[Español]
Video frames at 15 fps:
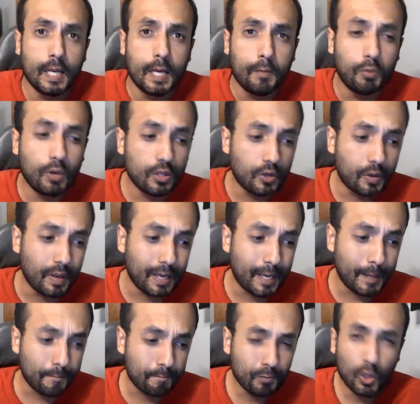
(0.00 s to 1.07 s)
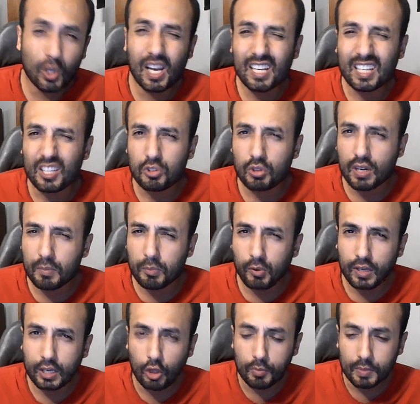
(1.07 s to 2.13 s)
Bueno, em, no le alcanzó a
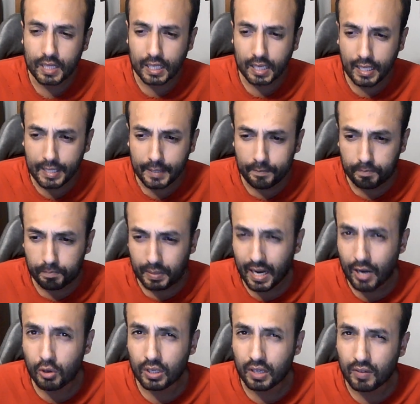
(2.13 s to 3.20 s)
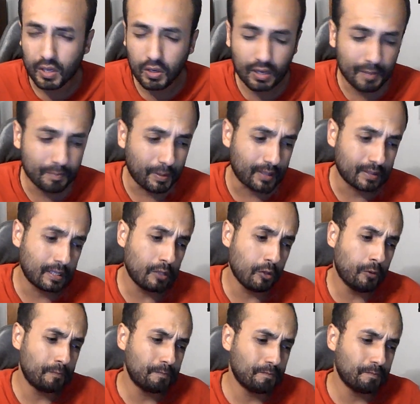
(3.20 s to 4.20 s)
República Dominicana. Para los que vieron el partido